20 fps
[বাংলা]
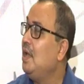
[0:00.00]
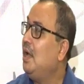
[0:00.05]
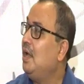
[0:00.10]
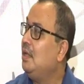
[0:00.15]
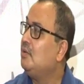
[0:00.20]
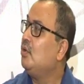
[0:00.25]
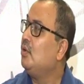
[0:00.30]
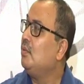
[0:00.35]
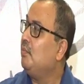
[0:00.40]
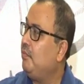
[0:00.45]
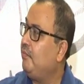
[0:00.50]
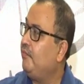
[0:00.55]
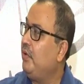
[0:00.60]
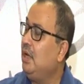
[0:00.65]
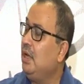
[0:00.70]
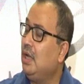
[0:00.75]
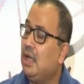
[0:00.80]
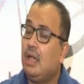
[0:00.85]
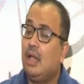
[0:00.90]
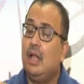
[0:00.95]
তো
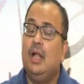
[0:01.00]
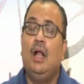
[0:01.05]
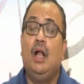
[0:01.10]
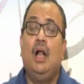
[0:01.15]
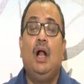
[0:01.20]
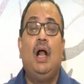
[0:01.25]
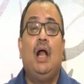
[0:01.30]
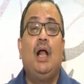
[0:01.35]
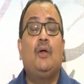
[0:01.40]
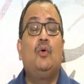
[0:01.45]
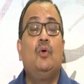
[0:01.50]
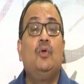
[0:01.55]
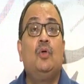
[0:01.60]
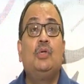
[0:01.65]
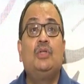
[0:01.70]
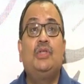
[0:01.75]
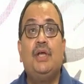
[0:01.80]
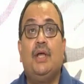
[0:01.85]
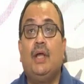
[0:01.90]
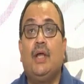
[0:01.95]
ফলে এখন
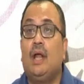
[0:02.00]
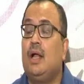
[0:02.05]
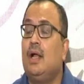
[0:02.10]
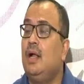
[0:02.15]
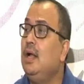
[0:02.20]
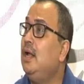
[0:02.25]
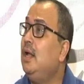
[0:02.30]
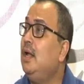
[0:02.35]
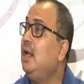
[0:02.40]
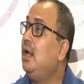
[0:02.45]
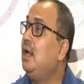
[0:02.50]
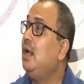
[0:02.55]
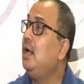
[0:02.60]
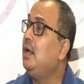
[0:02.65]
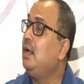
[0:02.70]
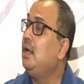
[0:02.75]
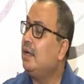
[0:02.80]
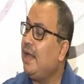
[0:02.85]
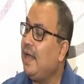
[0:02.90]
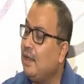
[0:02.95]
হচ্ছে
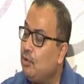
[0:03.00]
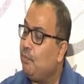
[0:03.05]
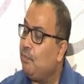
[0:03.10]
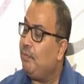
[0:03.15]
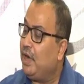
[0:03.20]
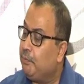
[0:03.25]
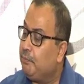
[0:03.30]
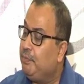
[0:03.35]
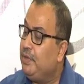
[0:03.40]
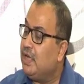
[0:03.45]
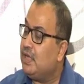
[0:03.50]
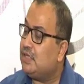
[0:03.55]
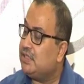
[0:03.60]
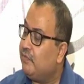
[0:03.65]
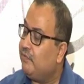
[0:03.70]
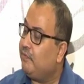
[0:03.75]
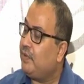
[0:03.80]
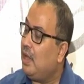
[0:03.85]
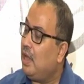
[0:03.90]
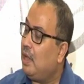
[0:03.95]
কেন মানে
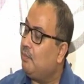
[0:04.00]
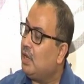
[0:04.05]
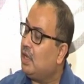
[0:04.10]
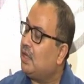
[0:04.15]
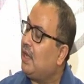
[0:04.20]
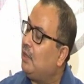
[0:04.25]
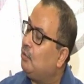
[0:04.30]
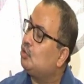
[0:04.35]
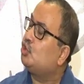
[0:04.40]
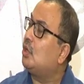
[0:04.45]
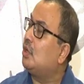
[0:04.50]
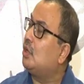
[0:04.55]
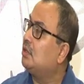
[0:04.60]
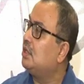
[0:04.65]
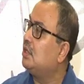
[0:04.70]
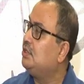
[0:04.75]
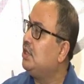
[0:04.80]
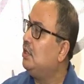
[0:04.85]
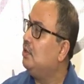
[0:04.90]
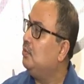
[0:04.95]
বিএসএফকে আমরা কেন সরাতে
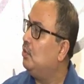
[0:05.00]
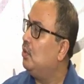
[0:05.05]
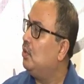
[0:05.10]
চাইব